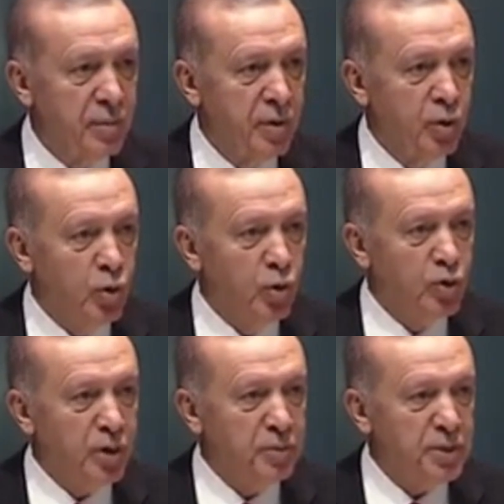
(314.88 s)

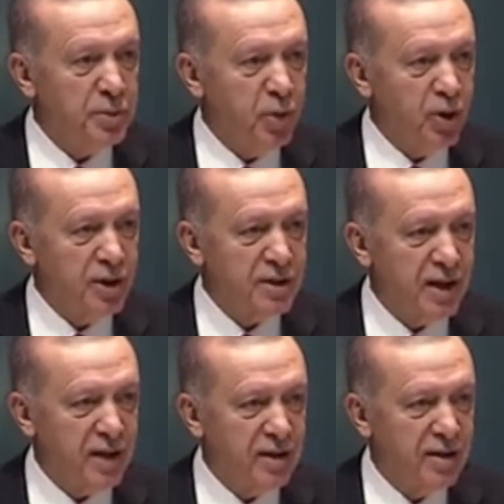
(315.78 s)
ülkemizi
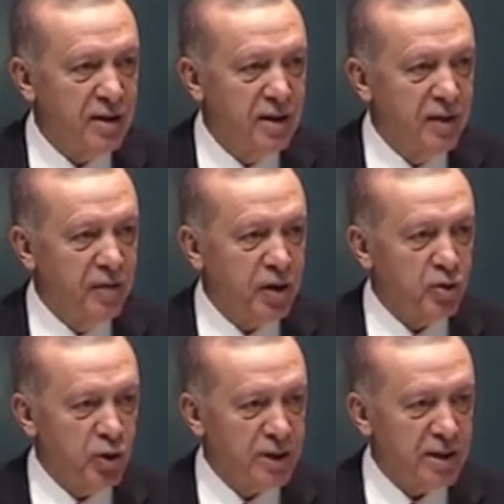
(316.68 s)
bölgesel ve
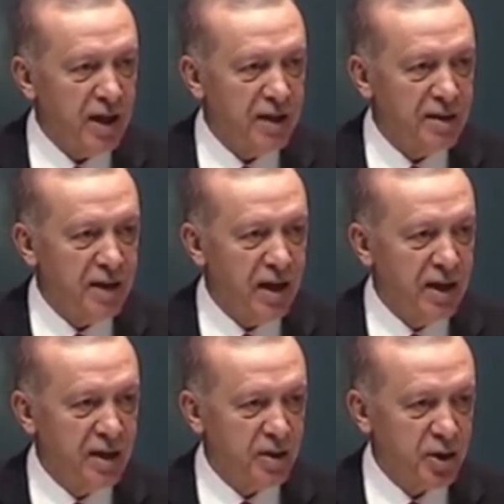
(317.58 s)
küresel
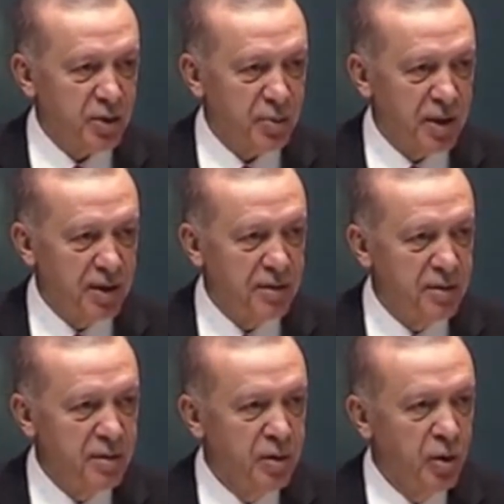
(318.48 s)
liderliğe taşımayı
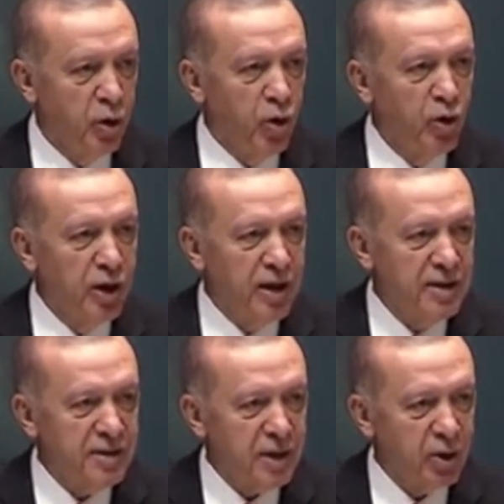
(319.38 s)
onların
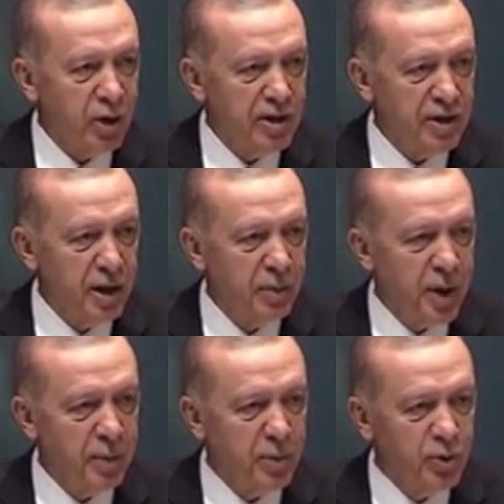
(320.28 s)
ise
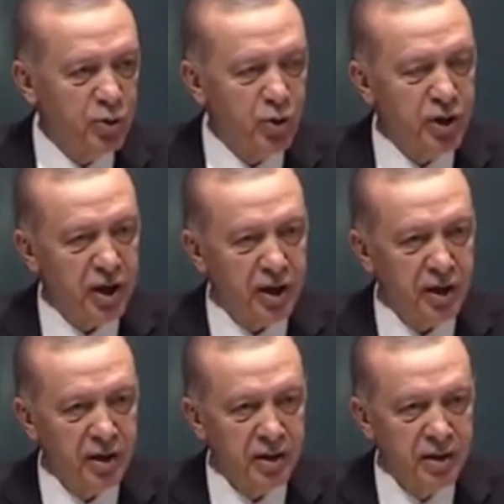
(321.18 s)
yönetilemeyen bir Türkiye'yi
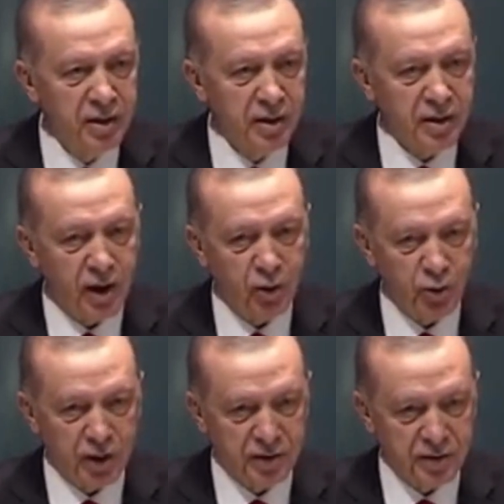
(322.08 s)
taahhüt
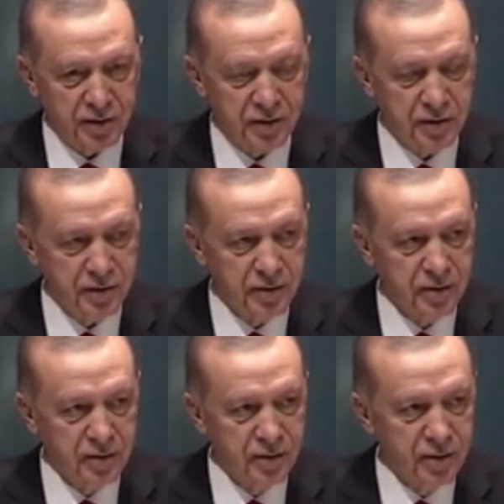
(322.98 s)
ettiğidir.
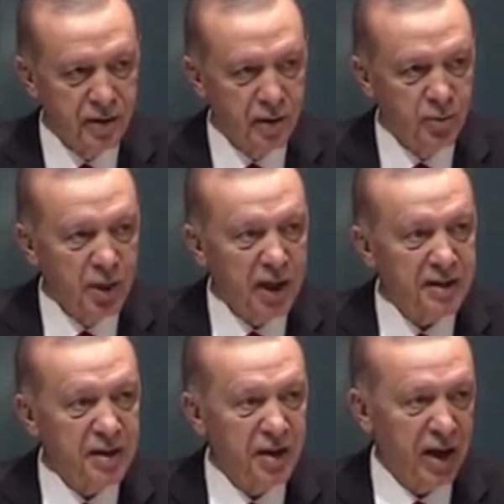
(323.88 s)

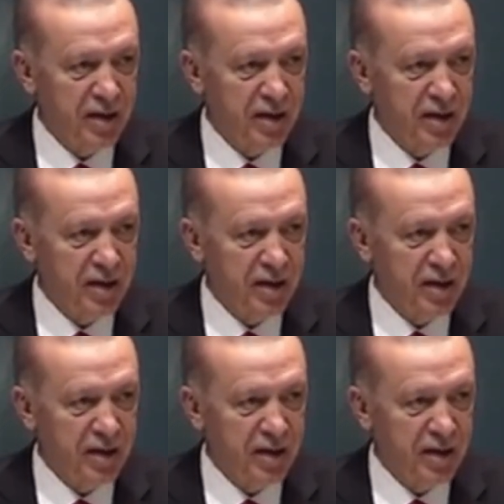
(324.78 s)
Milletin değil,